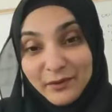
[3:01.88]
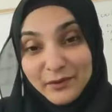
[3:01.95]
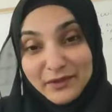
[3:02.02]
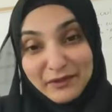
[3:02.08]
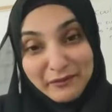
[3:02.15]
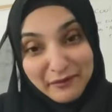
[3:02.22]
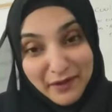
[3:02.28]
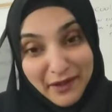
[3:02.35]

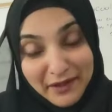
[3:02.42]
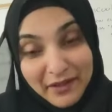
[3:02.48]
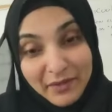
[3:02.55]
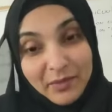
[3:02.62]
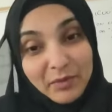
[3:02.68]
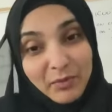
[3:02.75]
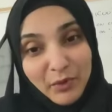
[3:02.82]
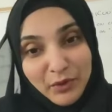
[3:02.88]
उससे फ़ायदा
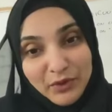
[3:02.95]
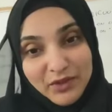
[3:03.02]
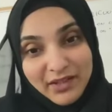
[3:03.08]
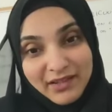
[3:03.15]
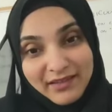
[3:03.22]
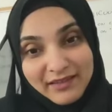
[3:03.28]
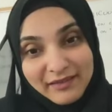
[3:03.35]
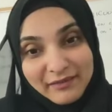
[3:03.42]
भी
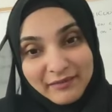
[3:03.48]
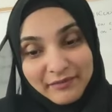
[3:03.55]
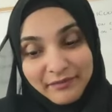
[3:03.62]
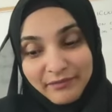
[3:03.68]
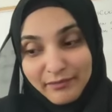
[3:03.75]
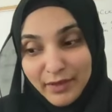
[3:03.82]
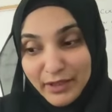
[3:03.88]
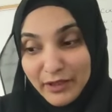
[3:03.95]
पहुंचेगा
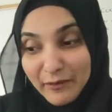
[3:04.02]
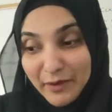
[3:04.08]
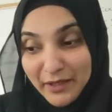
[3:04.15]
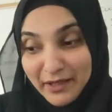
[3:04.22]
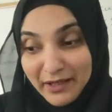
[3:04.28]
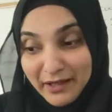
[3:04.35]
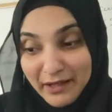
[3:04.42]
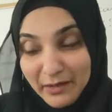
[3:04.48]
फिर
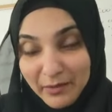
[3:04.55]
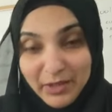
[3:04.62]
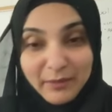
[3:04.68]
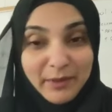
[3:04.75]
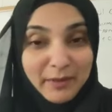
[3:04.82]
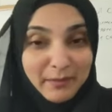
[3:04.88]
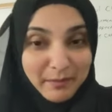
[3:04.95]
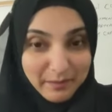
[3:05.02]
हमारे अमल
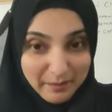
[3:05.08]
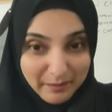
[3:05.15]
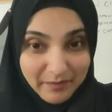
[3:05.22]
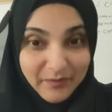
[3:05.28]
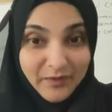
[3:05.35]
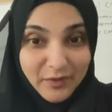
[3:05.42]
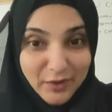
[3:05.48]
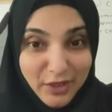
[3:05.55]
भी
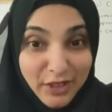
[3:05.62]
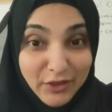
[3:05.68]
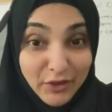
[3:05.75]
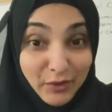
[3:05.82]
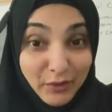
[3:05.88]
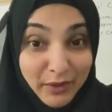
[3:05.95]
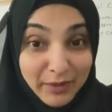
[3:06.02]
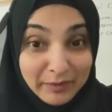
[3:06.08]
चेंज
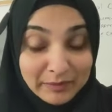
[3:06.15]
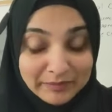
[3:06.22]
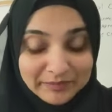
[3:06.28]
होंगे